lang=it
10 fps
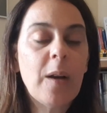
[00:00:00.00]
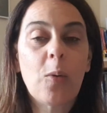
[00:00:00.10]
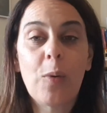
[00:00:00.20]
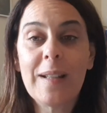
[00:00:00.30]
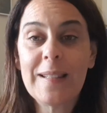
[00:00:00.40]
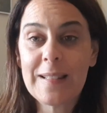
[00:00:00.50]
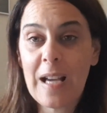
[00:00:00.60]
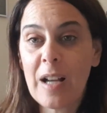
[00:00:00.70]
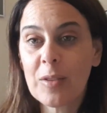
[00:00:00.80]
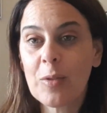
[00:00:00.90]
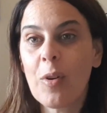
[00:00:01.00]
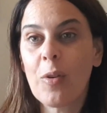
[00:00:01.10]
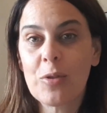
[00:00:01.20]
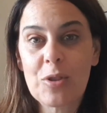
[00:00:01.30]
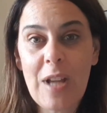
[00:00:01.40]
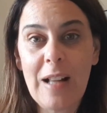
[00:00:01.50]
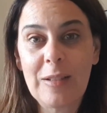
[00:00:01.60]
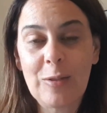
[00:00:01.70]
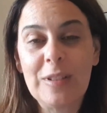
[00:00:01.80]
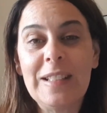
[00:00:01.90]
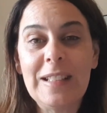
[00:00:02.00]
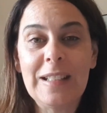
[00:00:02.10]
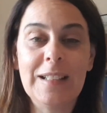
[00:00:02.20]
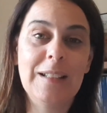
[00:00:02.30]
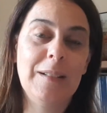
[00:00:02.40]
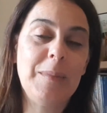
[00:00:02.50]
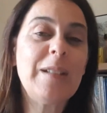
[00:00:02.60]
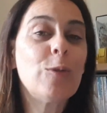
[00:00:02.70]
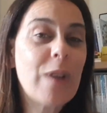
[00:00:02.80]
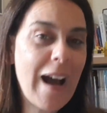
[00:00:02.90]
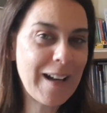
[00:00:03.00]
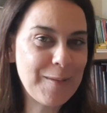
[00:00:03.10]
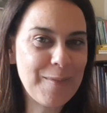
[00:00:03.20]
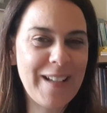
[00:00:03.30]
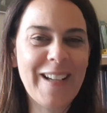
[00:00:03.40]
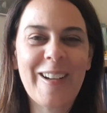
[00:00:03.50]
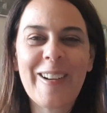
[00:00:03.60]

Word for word: Quest'anno ho scelto di eh, misurarmi